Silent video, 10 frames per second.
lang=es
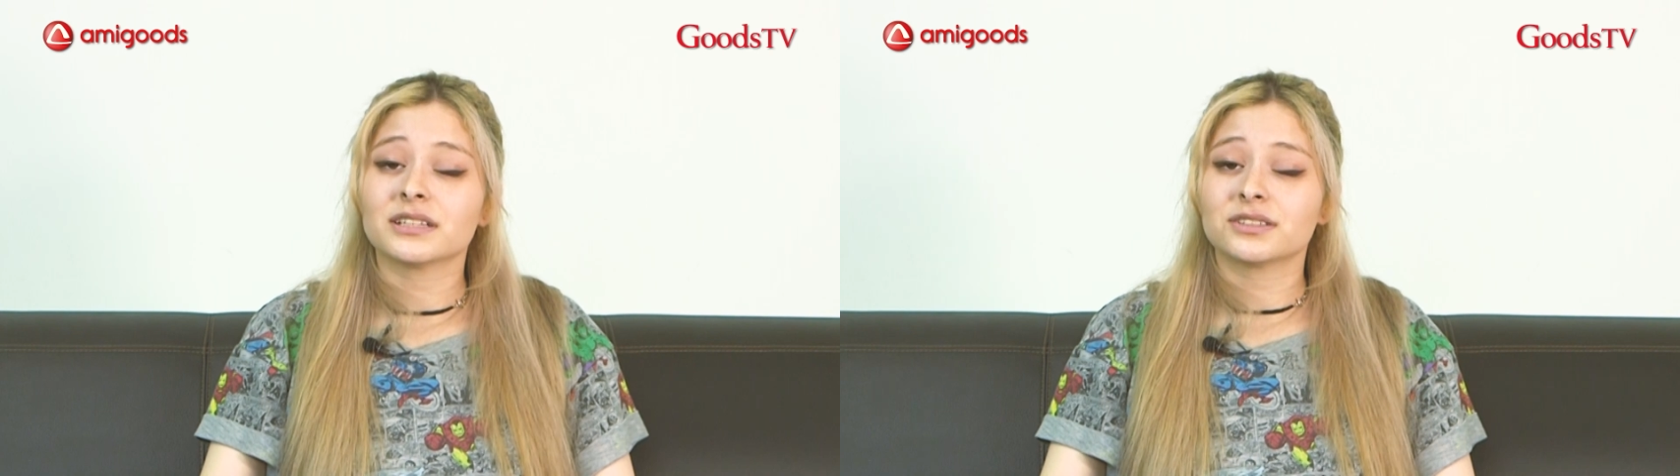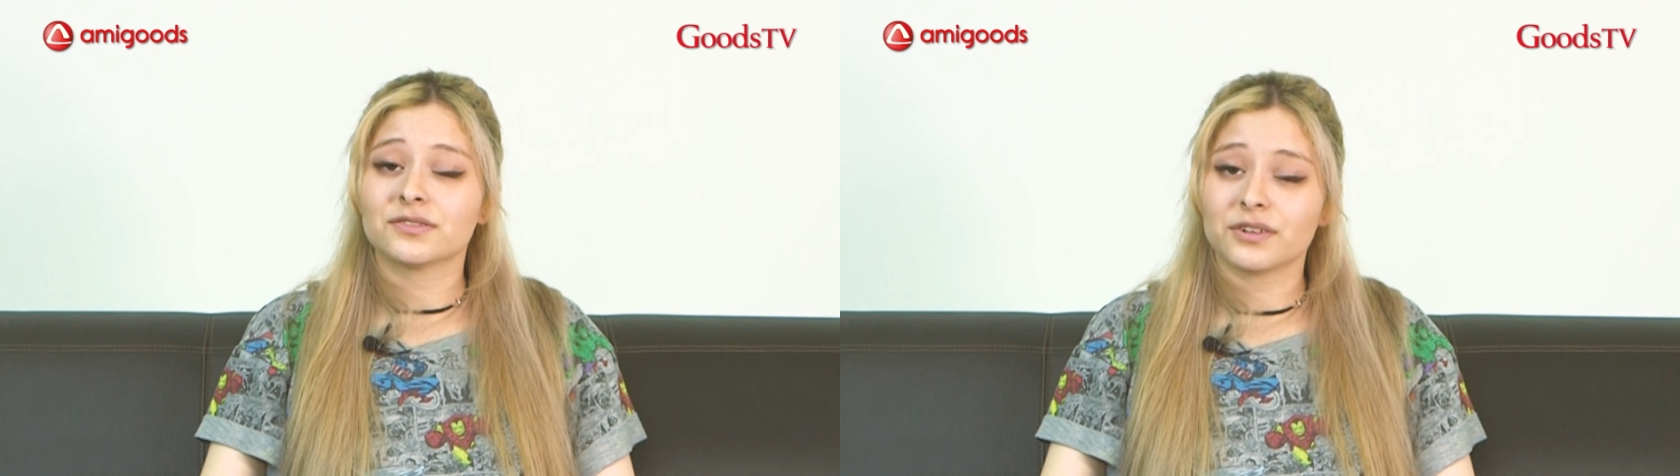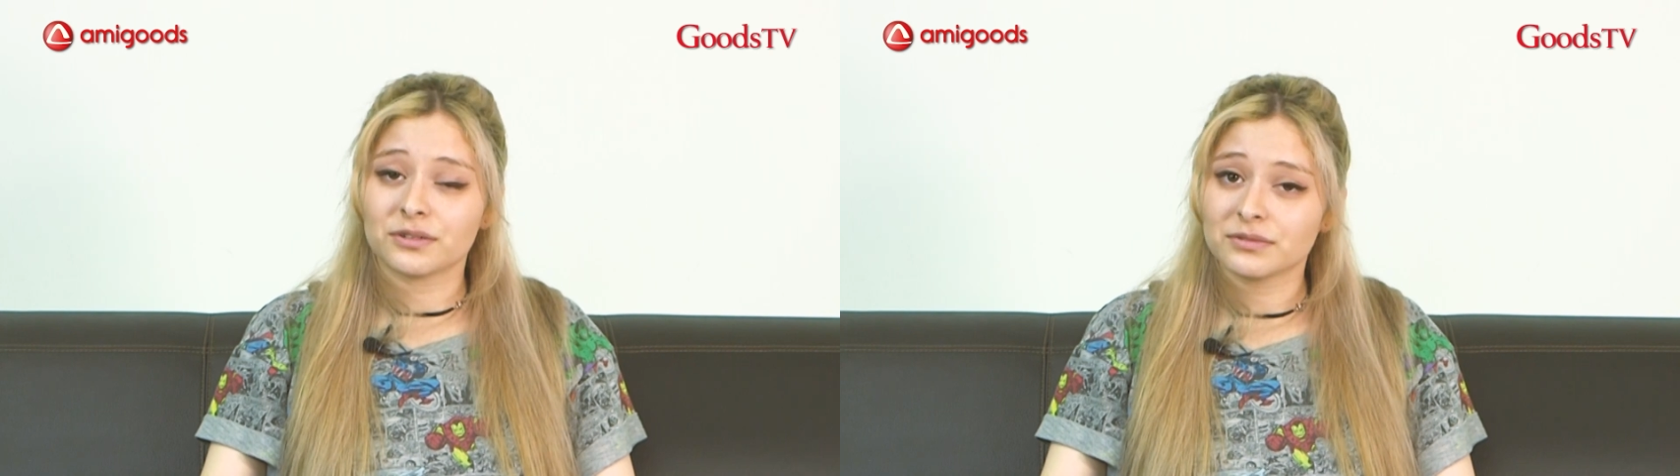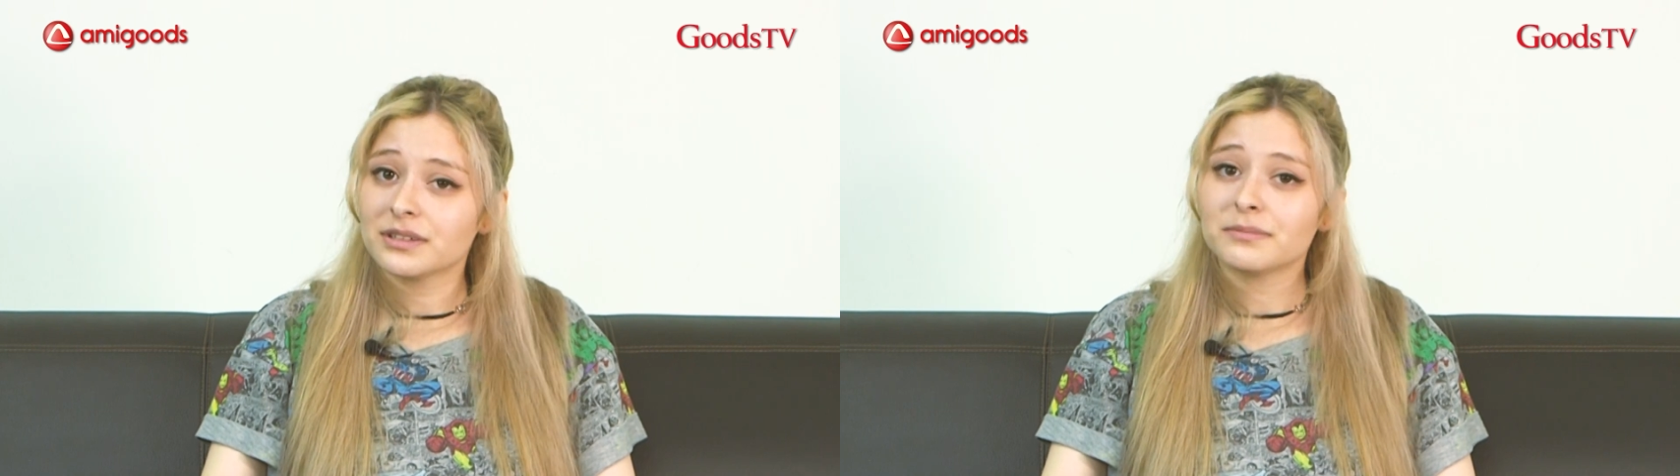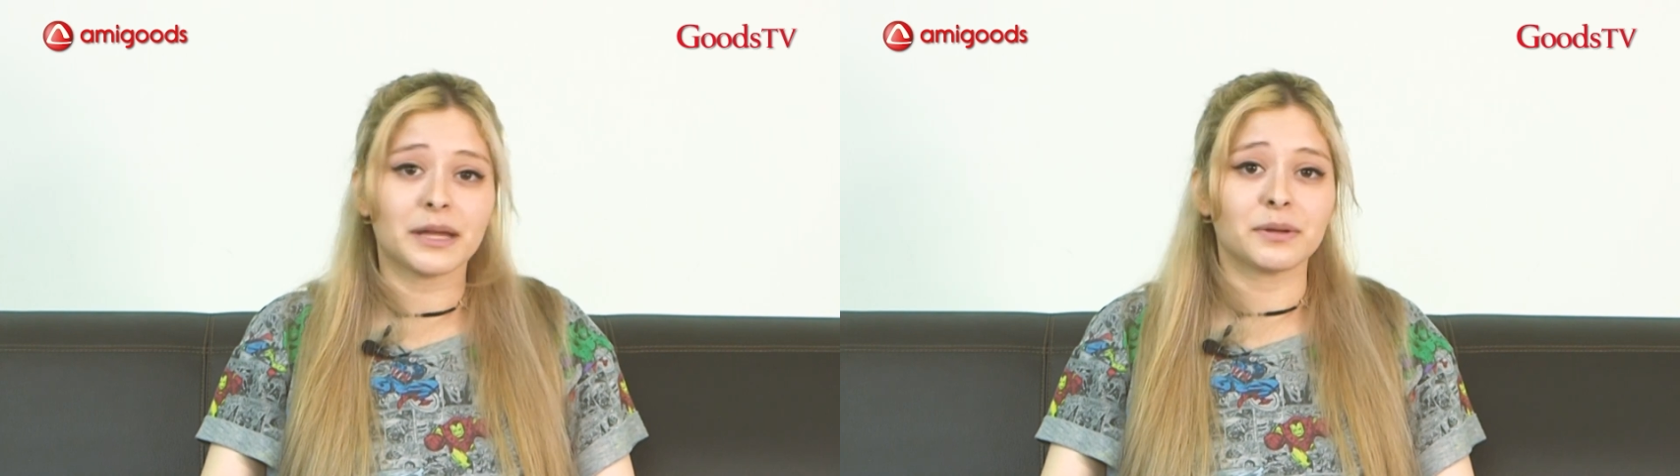y eso fue
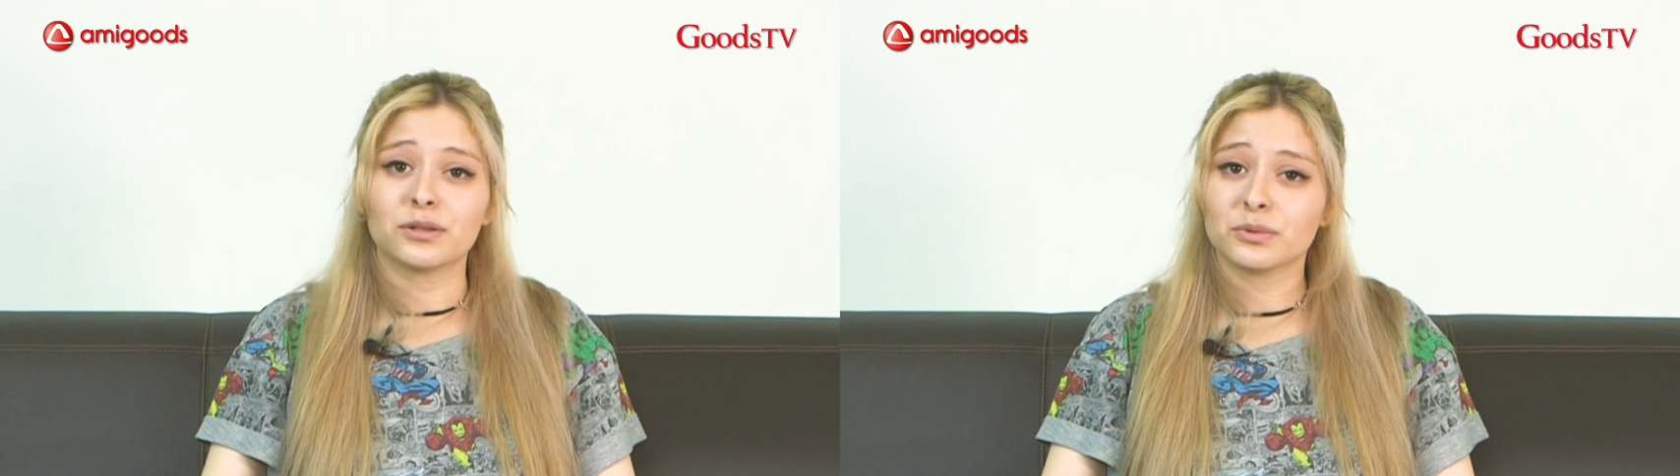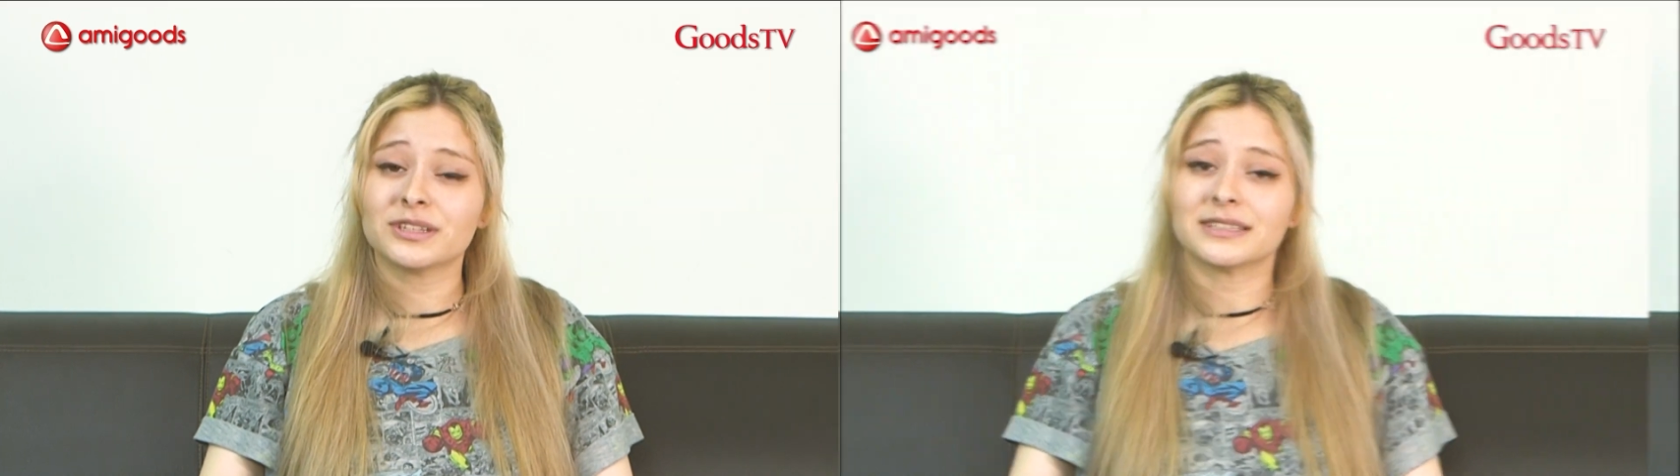un evento muy